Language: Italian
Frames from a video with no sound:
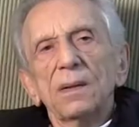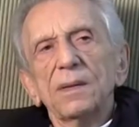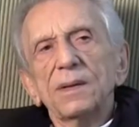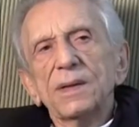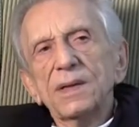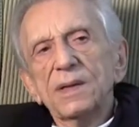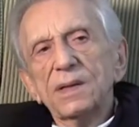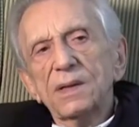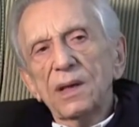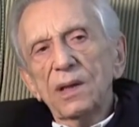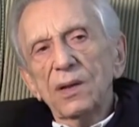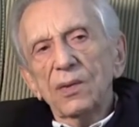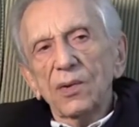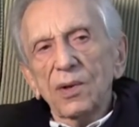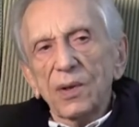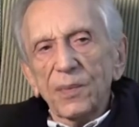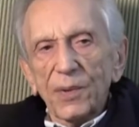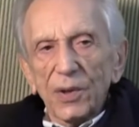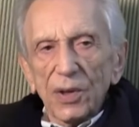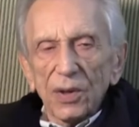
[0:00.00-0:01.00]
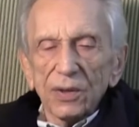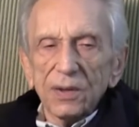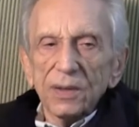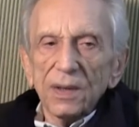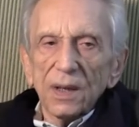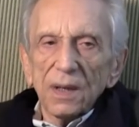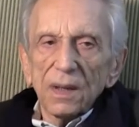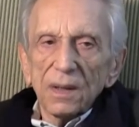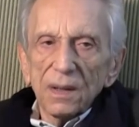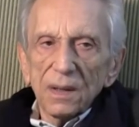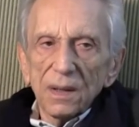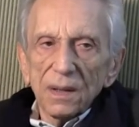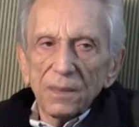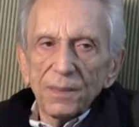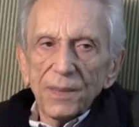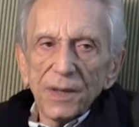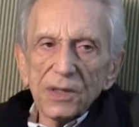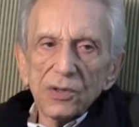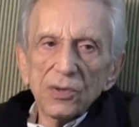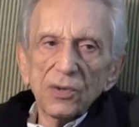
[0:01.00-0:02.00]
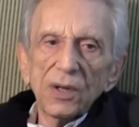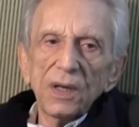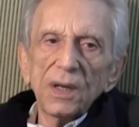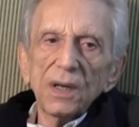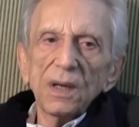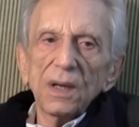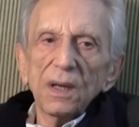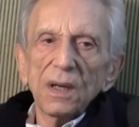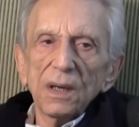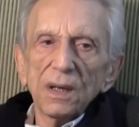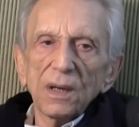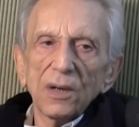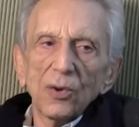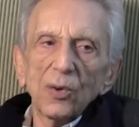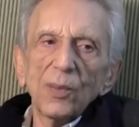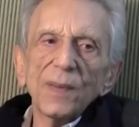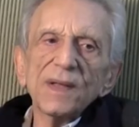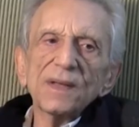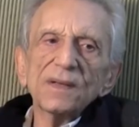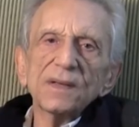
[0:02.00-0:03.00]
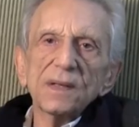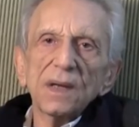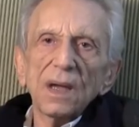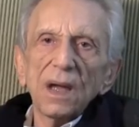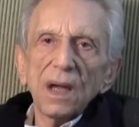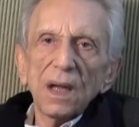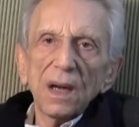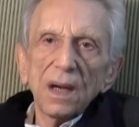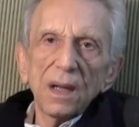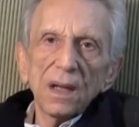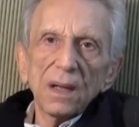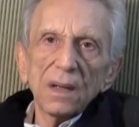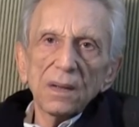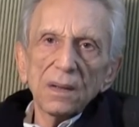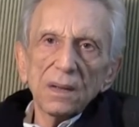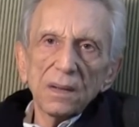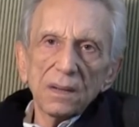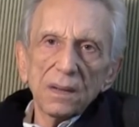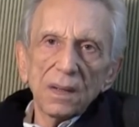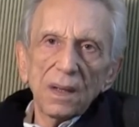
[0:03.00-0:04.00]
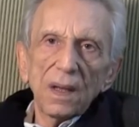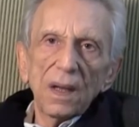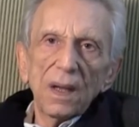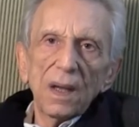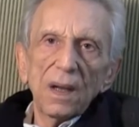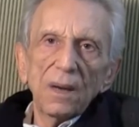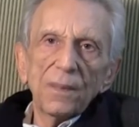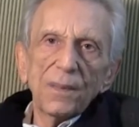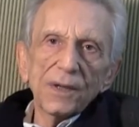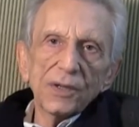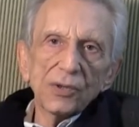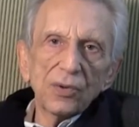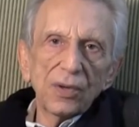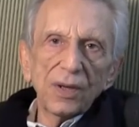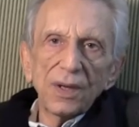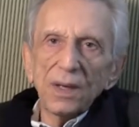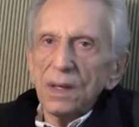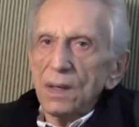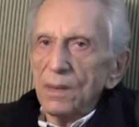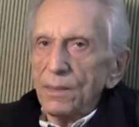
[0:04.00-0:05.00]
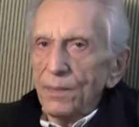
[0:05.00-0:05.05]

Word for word: distinguere però tra il Pasolini romanziere e il Pasolini